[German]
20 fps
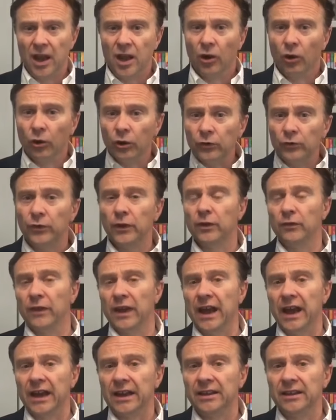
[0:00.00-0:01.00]
Und wir
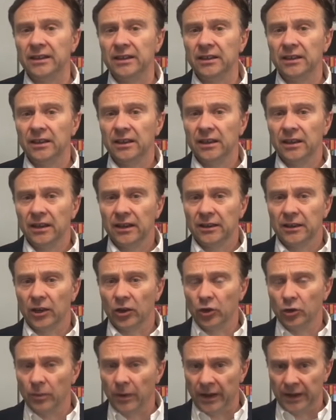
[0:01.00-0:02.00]
werden
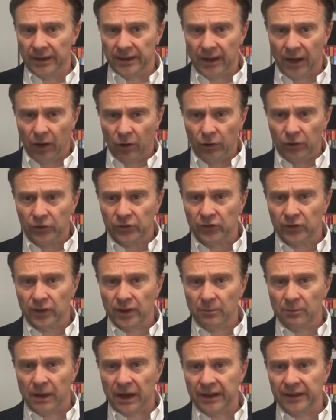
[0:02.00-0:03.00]
darüber hinaus
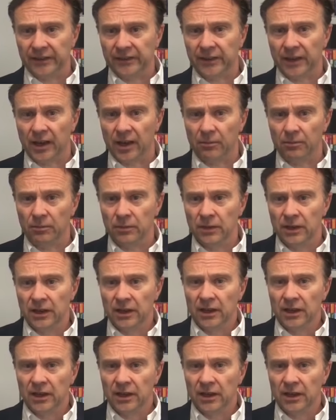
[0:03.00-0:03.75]
gemeinsam